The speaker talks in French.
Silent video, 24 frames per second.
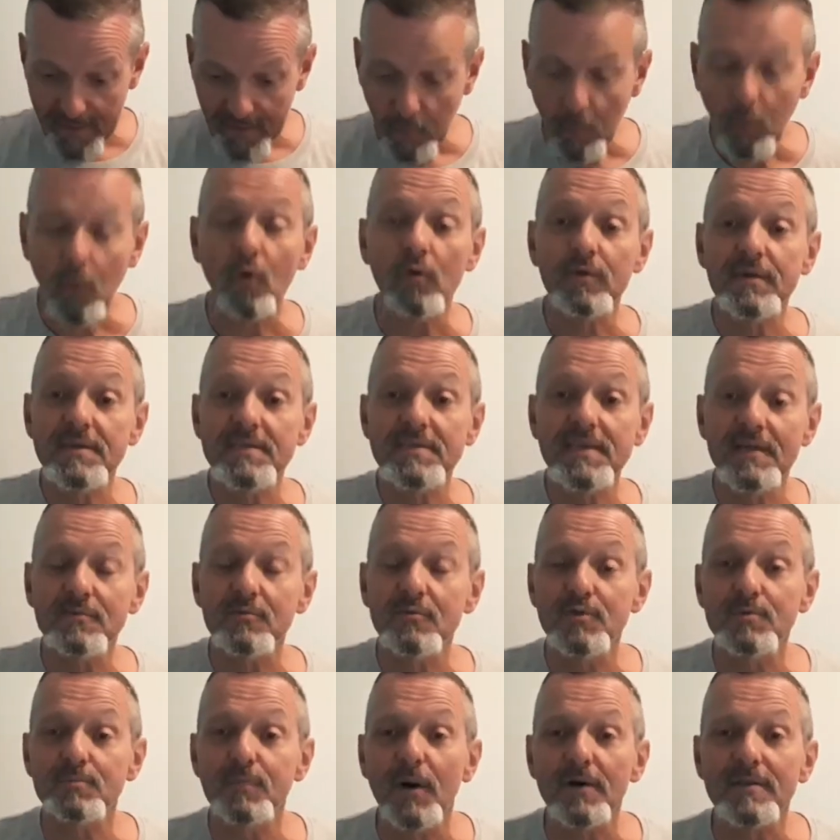Gros kiss à
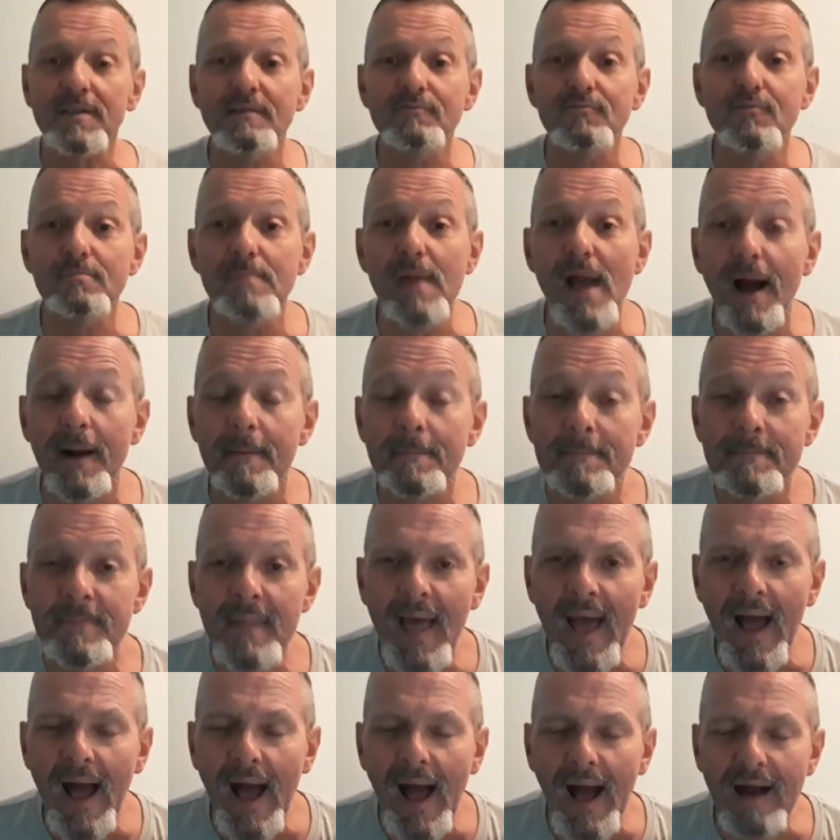tous, portez-vous bien.
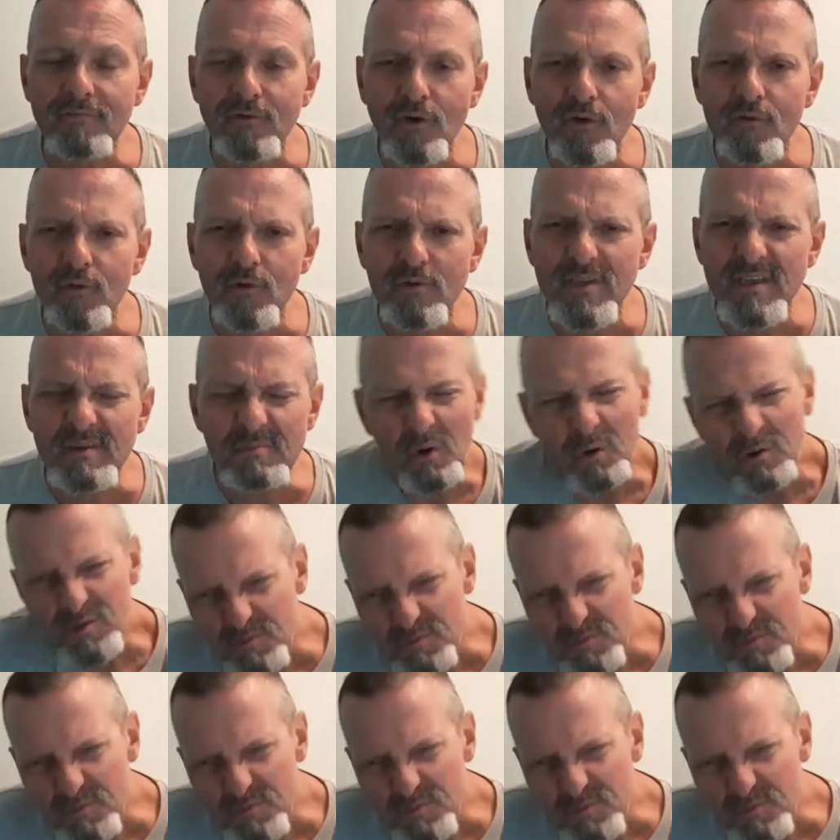À vendredi, bon,